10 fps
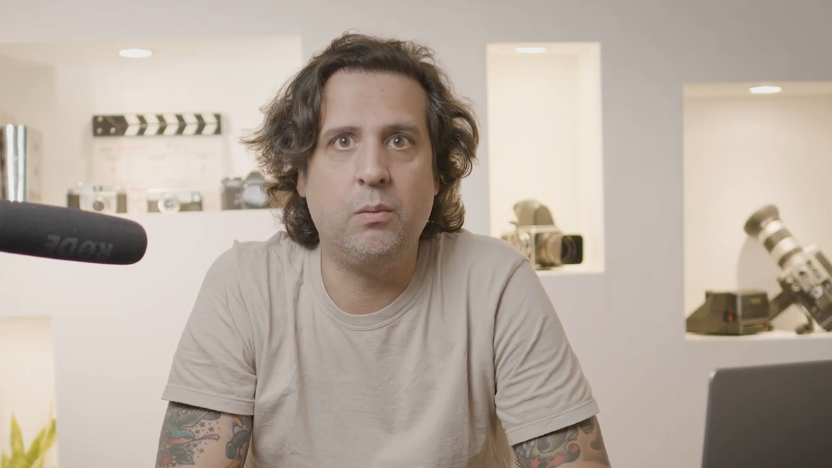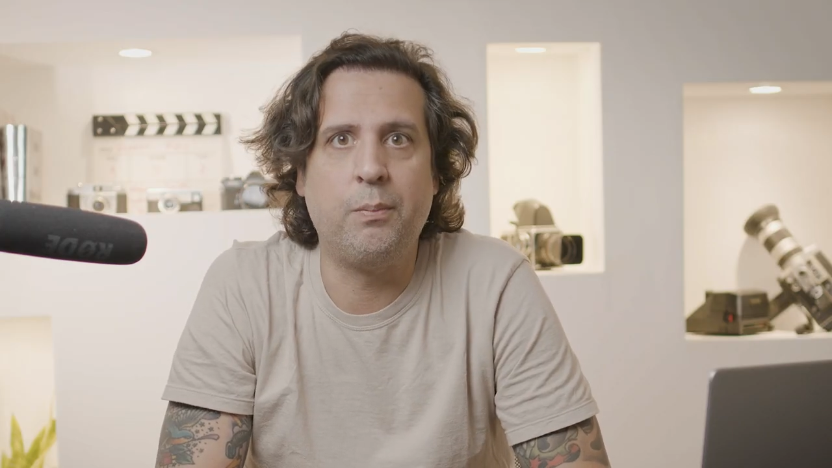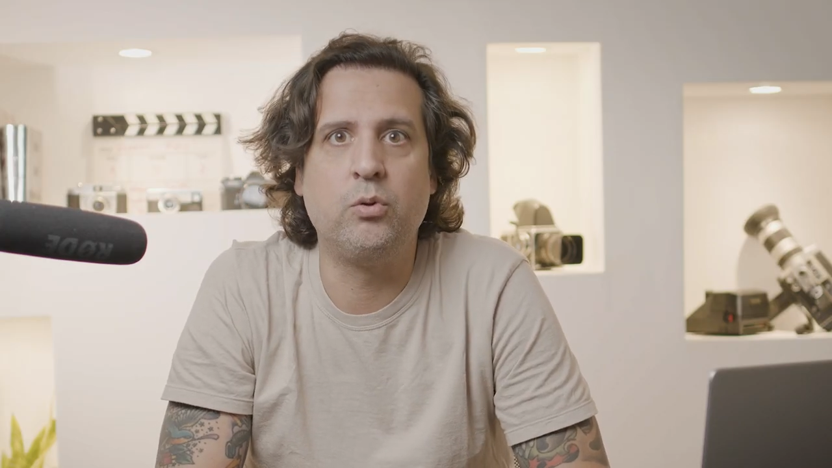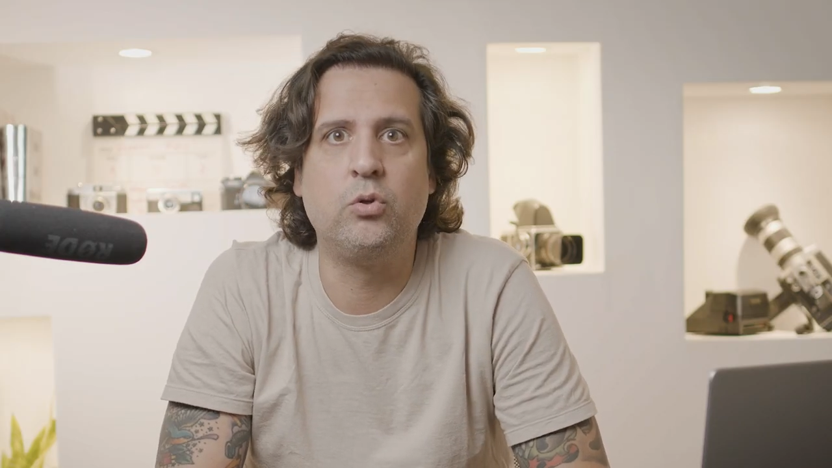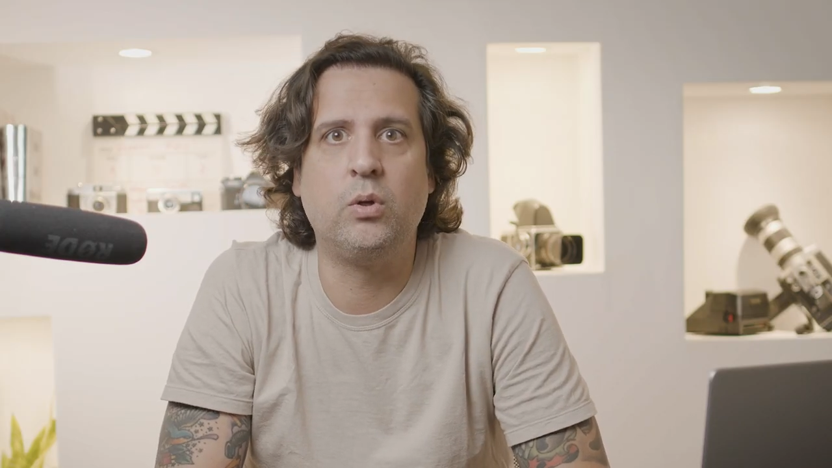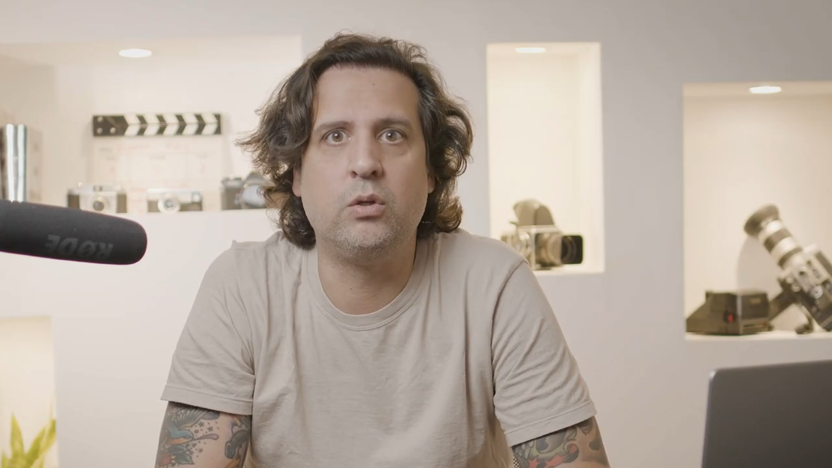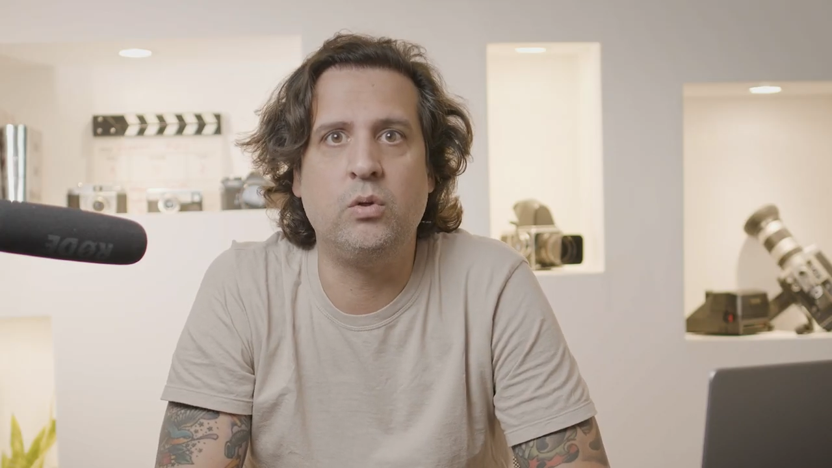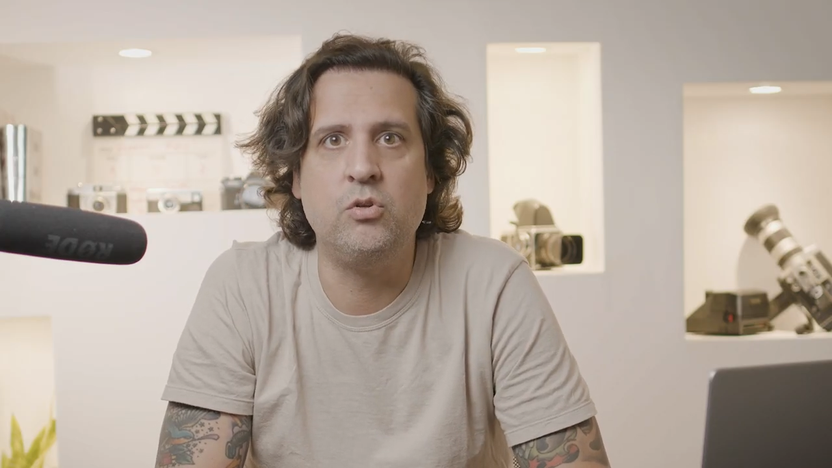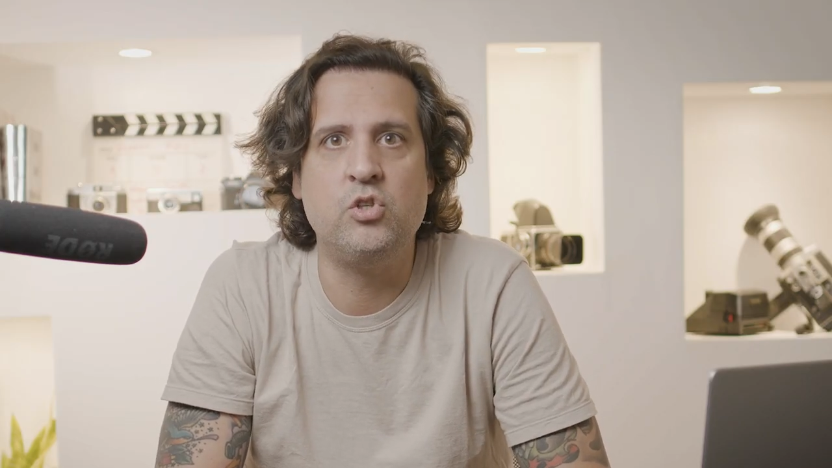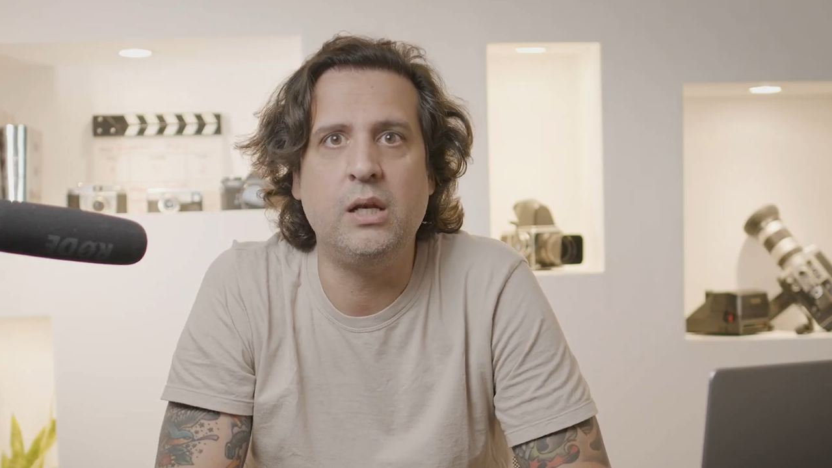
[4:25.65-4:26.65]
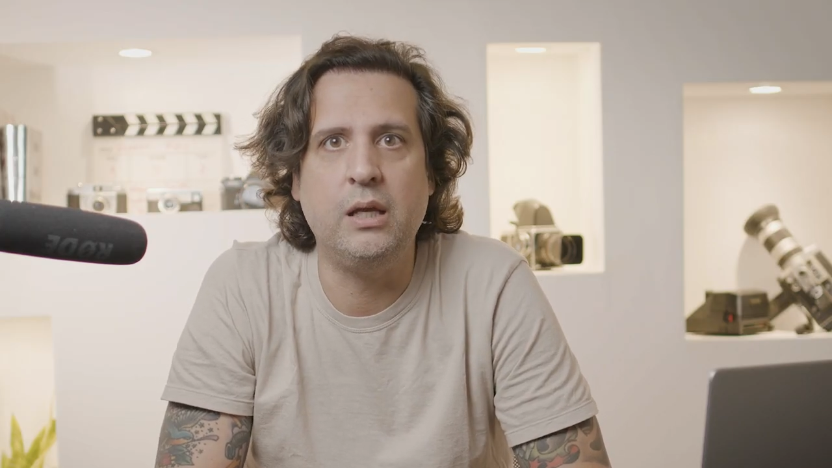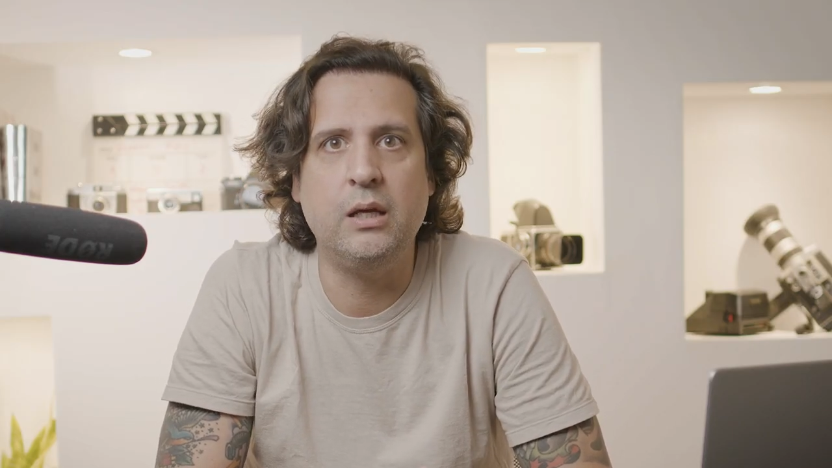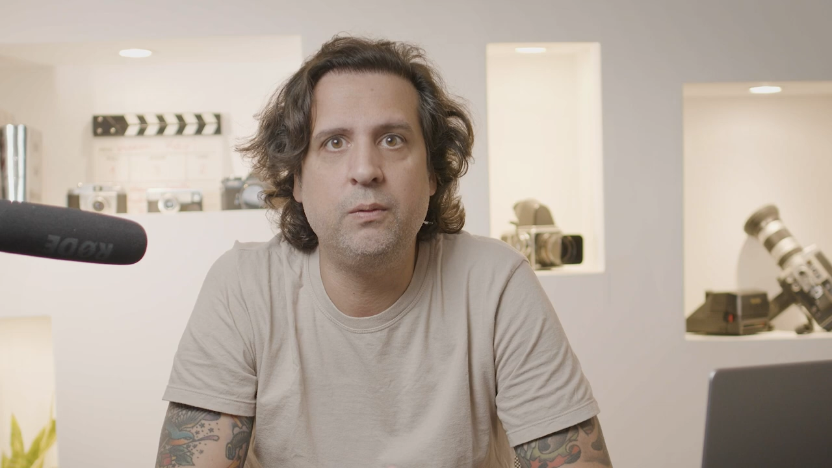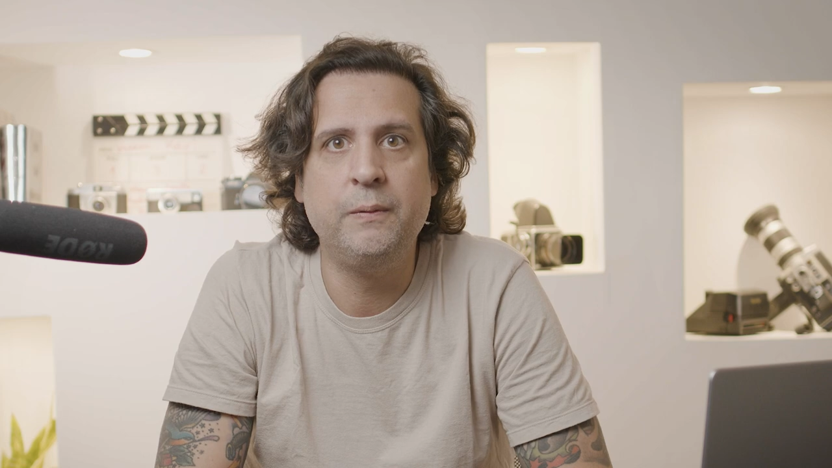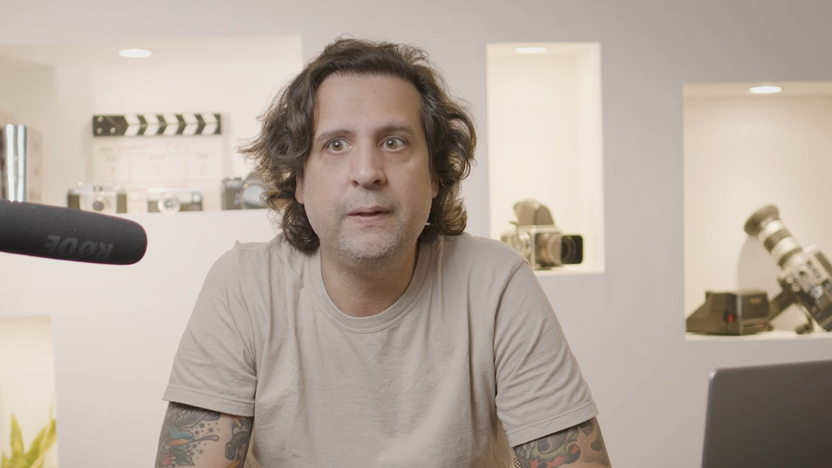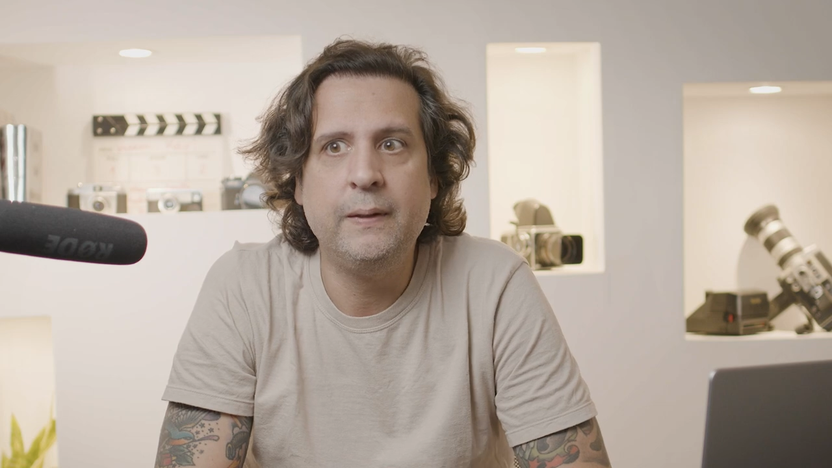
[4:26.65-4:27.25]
uma produtora do Rio de Janeiro,